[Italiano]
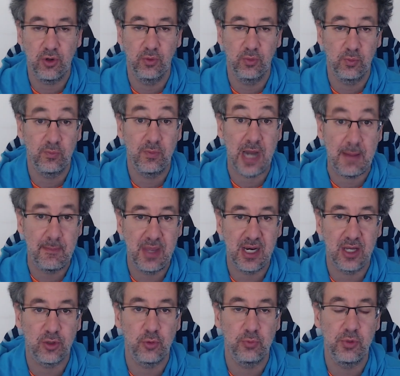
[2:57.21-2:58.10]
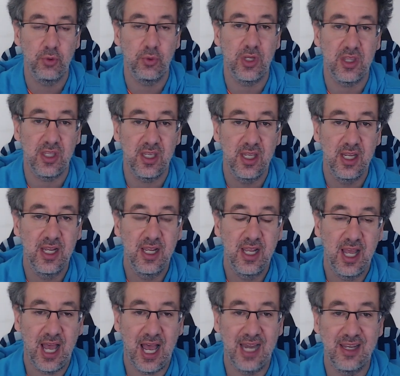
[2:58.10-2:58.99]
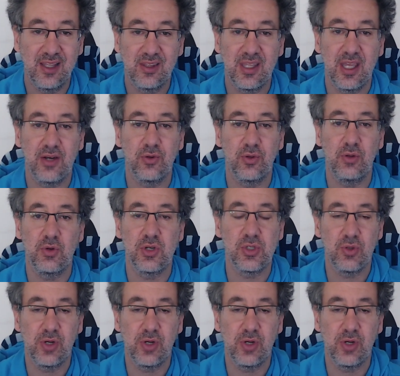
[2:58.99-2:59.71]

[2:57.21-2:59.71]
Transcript: una bella community all'interno di questo